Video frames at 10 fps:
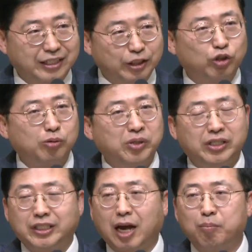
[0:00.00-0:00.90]
예수를
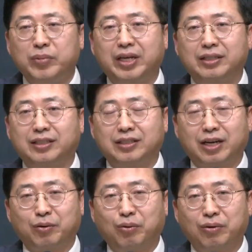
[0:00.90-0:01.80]
믿는 참된
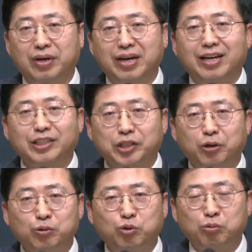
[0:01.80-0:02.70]
제자로
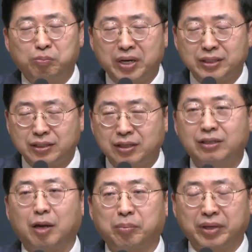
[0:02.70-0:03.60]
천국
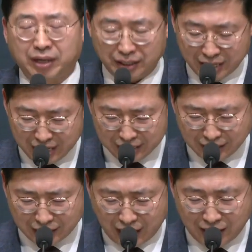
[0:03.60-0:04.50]
백성답게
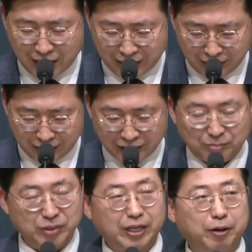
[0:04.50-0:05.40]
살라는
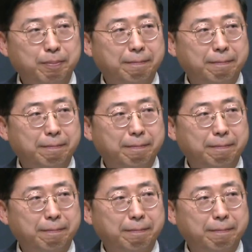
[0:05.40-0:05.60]
것입니다.